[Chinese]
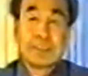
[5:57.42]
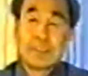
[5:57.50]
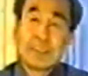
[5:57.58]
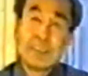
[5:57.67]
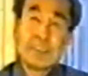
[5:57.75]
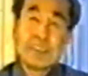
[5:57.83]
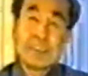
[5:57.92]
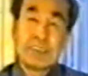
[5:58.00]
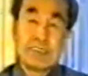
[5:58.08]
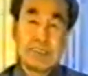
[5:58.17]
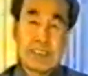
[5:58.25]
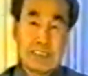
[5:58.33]
所以你可以这
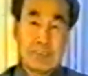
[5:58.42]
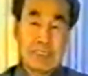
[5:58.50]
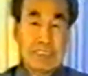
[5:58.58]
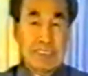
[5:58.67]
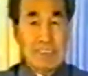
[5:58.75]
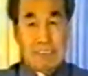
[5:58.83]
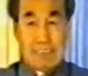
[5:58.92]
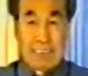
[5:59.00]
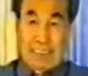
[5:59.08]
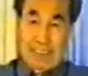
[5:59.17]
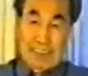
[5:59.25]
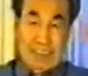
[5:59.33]
往那边灌气的话，
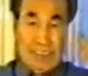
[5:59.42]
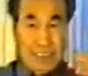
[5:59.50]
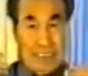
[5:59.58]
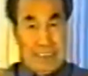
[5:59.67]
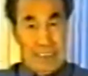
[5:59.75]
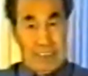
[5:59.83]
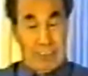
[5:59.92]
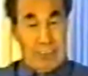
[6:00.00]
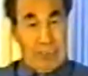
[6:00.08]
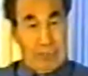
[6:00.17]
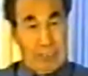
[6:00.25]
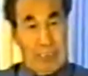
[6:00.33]
你往这从神经系统往
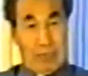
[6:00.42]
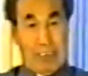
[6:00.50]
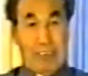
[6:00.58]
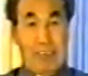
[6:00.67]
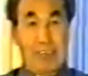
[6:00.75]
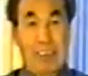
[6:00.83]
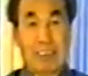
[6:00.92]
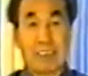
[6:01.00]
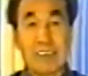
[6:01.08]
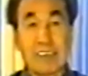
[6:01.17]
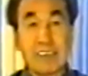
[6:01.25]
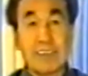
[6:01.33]
那边灌，往那边灌，
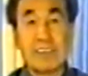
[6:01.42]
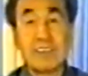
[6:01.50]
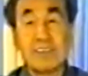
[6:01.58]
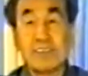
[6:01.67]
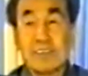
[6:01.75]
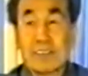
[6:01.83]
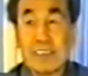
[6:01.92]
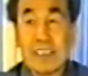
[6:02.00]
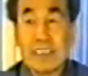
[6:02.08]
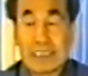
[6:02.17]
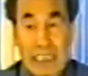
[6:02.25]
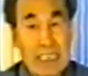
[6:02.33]
啊，
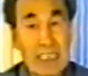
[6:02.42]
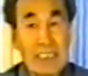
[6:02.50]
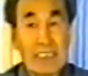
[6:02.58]
想